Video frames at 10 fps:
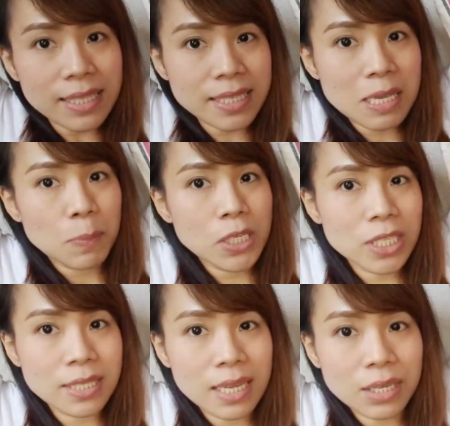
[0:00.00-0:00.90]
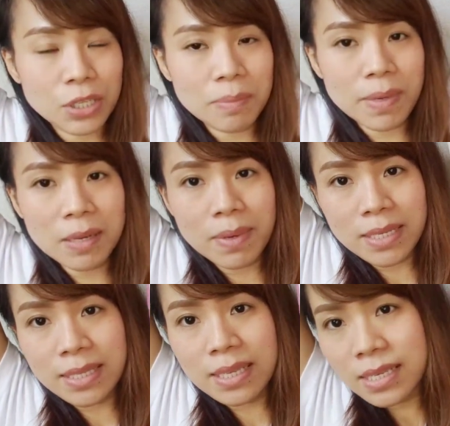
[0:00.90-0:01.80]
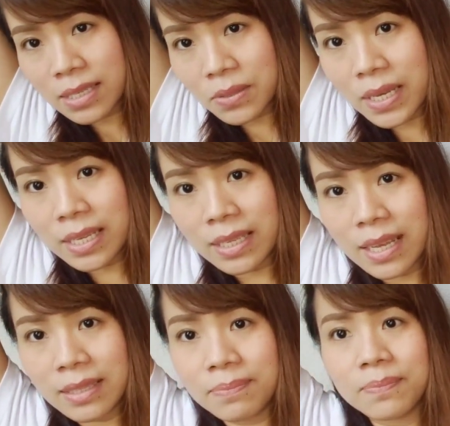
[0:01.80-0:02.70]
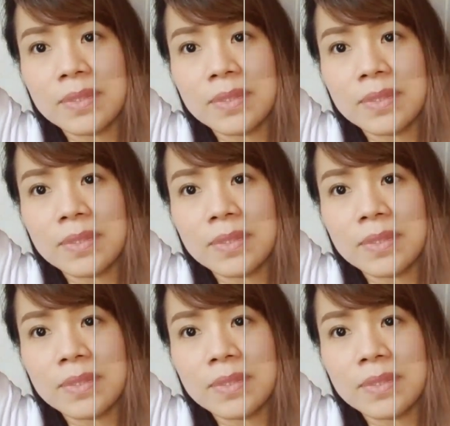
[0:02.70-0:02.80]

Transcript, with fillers: may zipper siya sa likod, mga bestie. So, ayan na.